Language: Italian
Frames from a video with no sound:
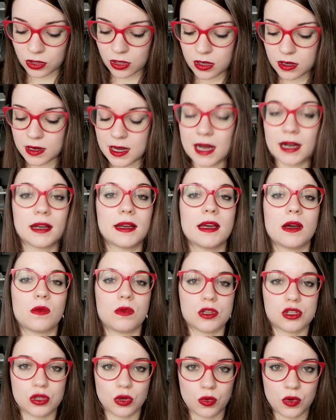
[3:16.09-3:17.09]
anche
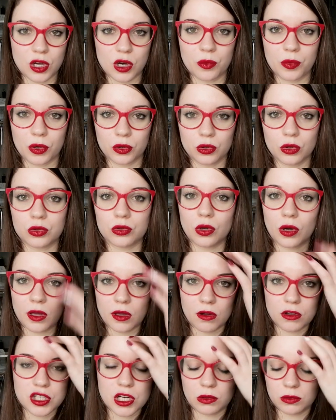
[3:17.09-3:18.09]
questo qui è un prodotto
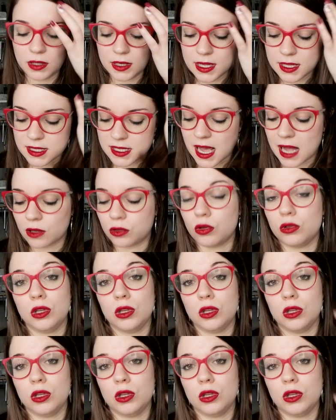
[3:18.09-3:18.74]
che ho già utilizzato,